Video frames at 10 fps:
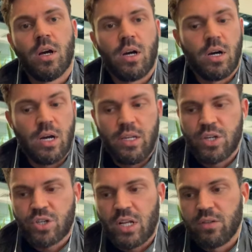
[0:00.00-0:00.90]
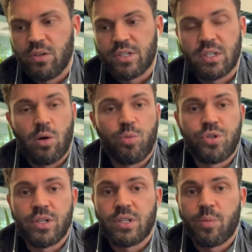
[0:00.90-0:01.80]
А, они жаловались на
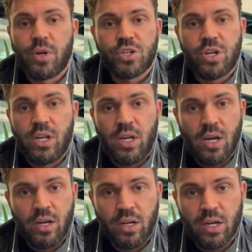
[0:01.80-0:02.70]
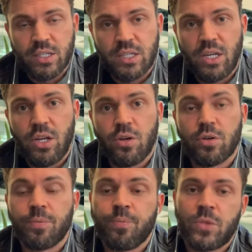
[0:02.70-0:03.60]
общее напряжение,
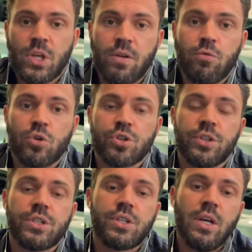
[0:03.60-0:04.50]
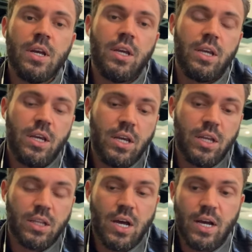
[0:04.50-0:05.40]
астению, тревожность и
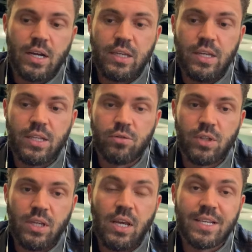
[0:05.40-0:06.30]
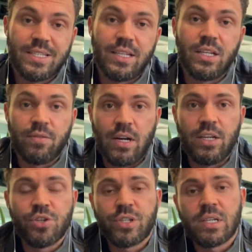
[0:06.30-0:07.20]
на какие-то вот такие
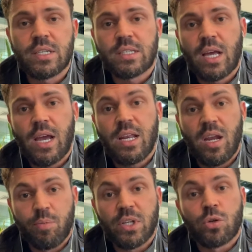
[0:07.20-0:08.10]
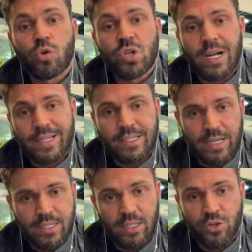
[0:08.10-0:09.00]
астеноневротические состояния. Подружака
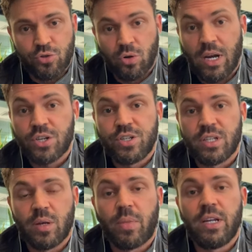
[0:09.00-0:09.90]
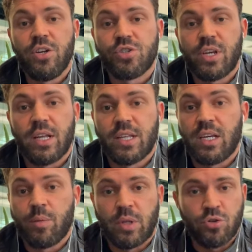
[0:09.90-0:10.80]
сказала, что, кажись, это панические
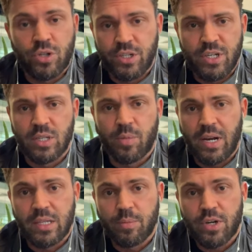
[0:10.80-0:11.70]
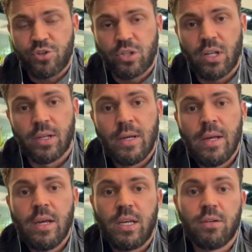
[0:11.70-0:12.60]
атаки, потому что она где-то про это прочитала.
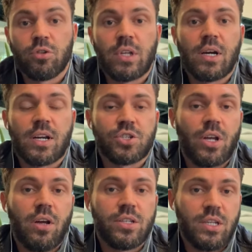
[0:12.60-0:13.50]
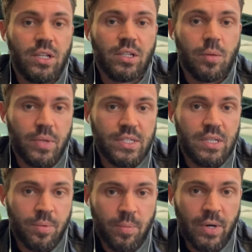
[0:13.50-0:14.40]
И вот так рождаются иногда
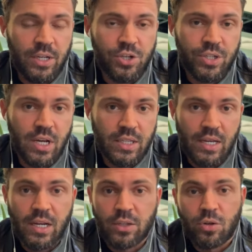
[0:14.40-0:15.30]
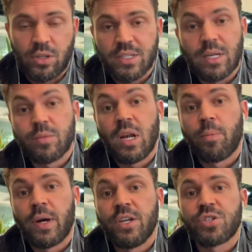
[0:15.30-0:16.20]
посты про панические атаки, которые на самом деле
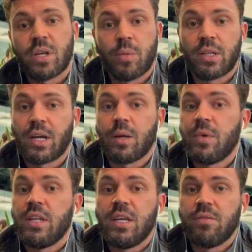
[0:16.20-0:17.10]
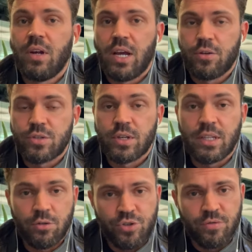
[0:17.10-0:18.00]
паническими атаками не являются.
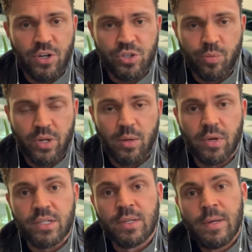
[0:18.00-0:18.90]
Это очень важно понимать.